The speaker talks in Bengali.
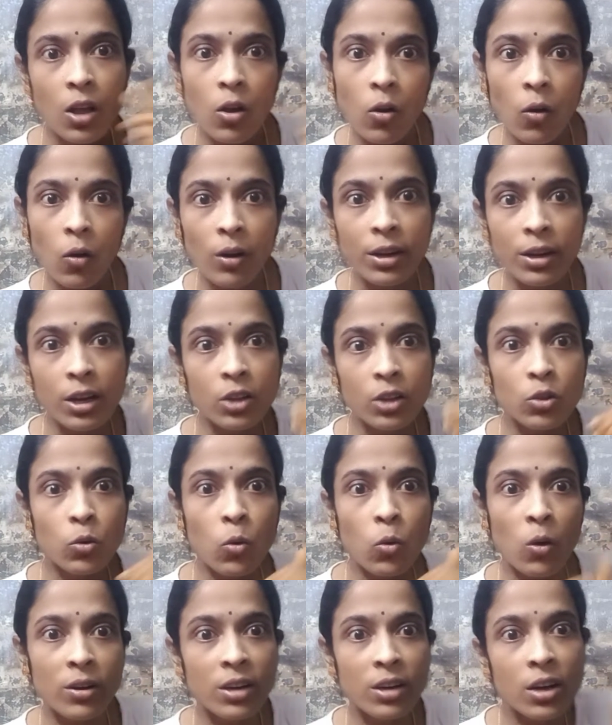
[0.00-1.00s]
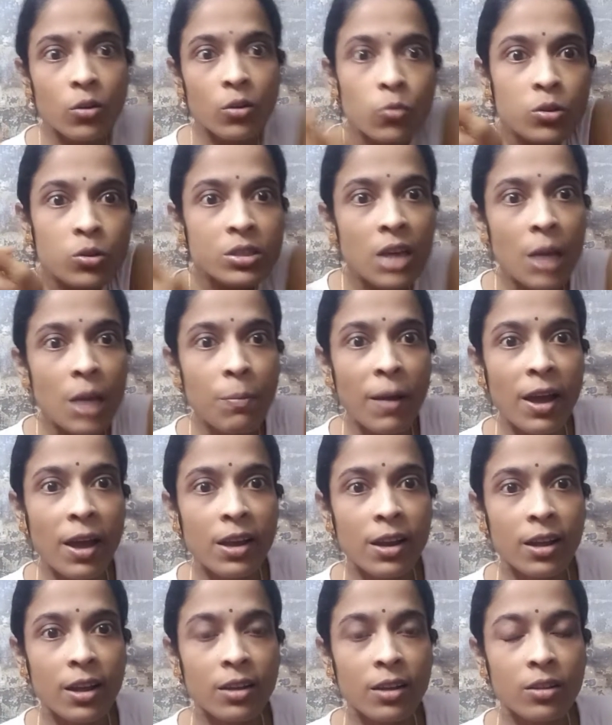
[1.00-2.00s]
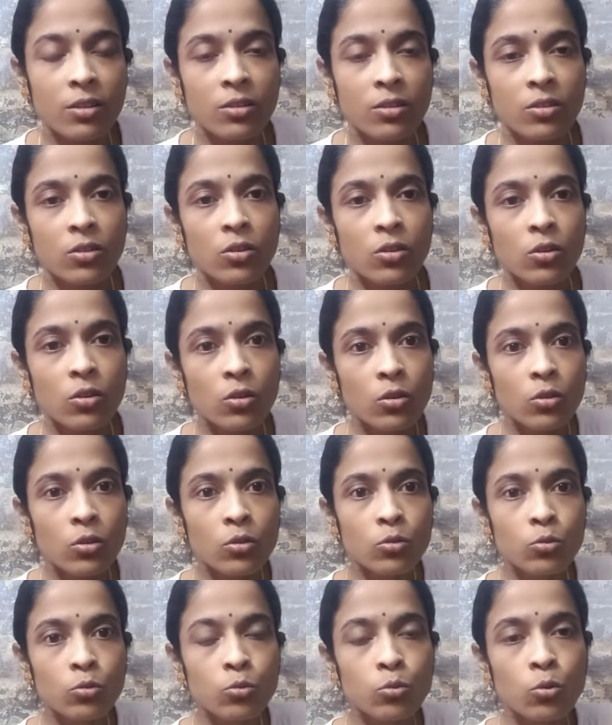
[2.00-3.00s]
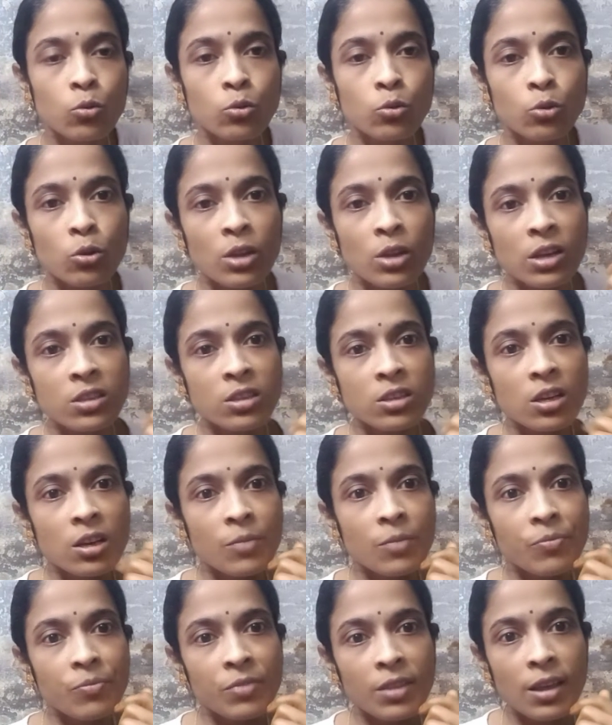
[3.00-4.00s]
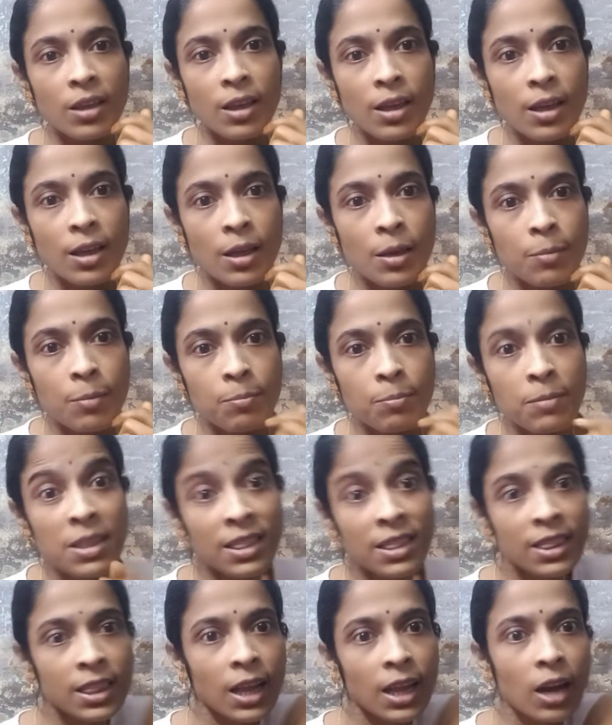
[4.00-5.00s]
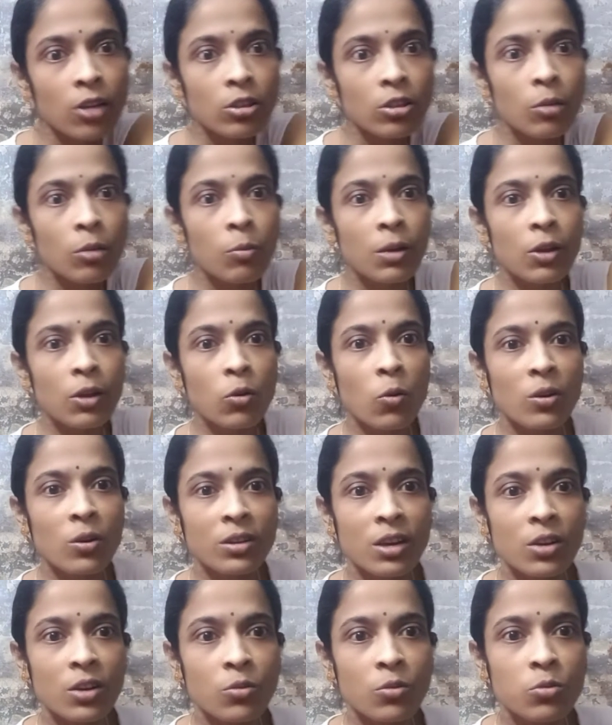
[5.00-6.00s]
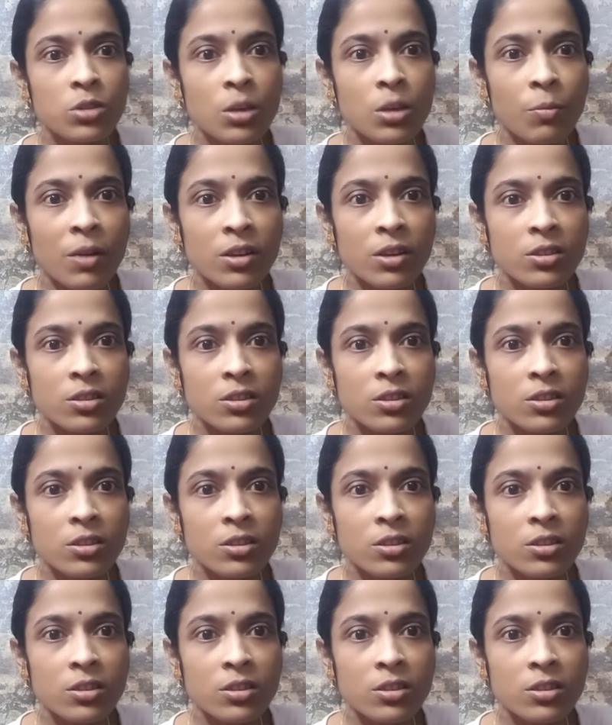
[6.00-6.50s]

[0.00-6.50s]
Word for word: অনেকে তো কন্টেন্ট খুঁজেই পায় না তুই তো দেখছি মিথ্যা কথা বলে কন্টেন্ট খুঁজে পাস